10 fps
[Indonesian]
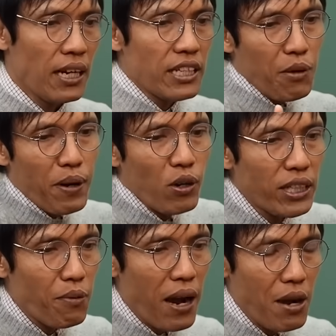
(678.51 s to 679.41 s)
Yang perlu
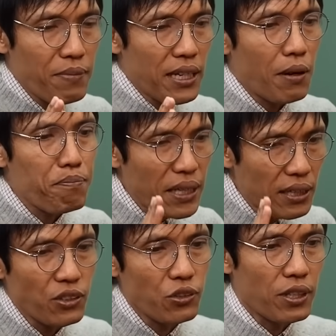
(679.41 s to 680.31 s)
kita pahami, yang
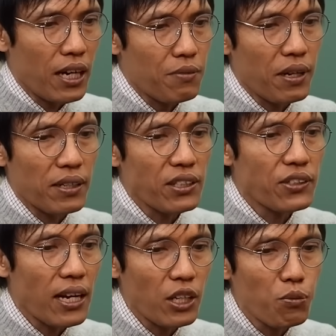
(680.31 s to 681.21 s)
penting juga bahwa
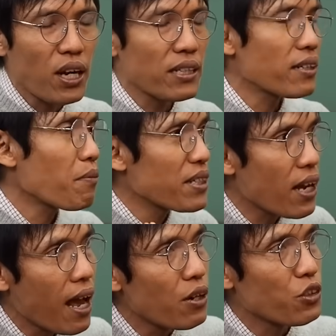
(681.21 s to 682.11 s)
sejarah itu bukan tentang
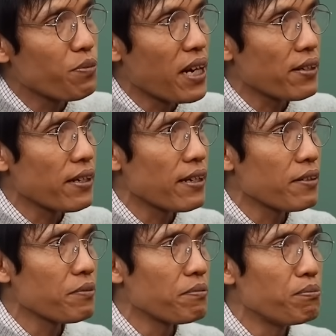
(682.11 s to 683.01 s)
masa lalu sebenarnya. Siap.
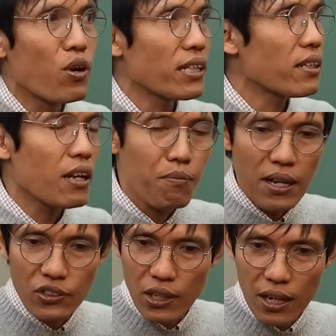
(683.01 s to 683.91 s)
Bukan tentang
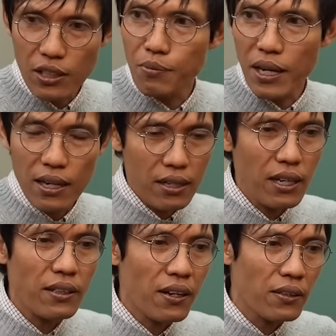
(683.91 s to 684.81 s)
masa di mana
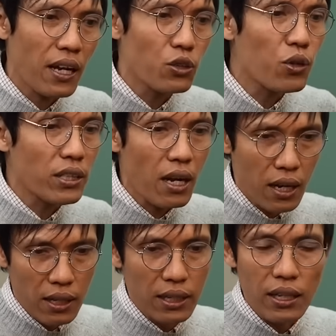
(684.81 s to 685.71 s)
data-data itu
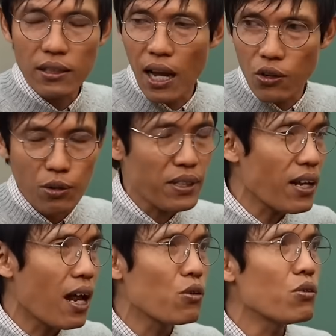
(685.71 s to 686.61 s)
kita kita taruh di masa
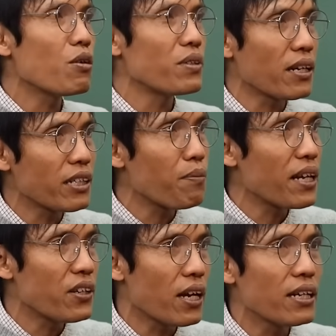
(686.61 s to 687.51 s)
lalu, kemudian kita
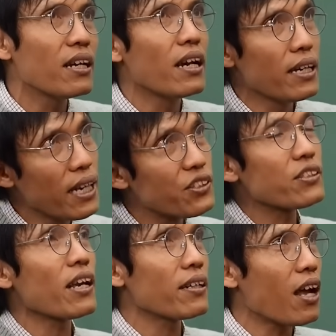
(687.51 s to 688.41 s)
pelajari. Yes,
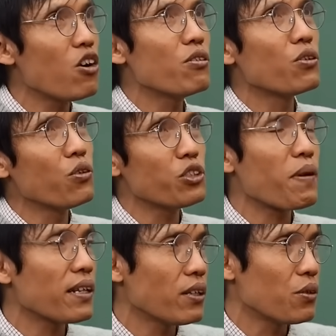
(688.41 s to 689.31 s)
saya tahu dulu
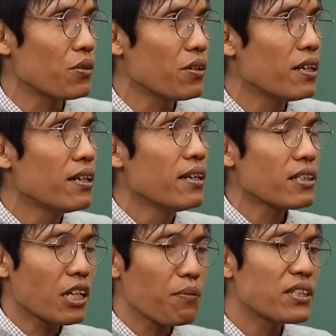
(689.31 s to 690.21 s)
seperti itu. Hmm.
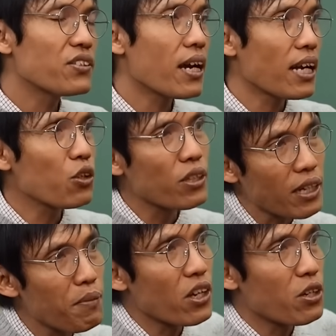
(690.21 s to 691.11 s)
Tetapi sejarah itu
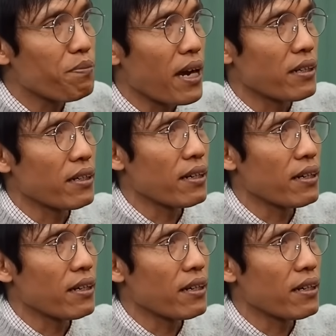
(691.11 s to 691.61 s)
tentang masa depan.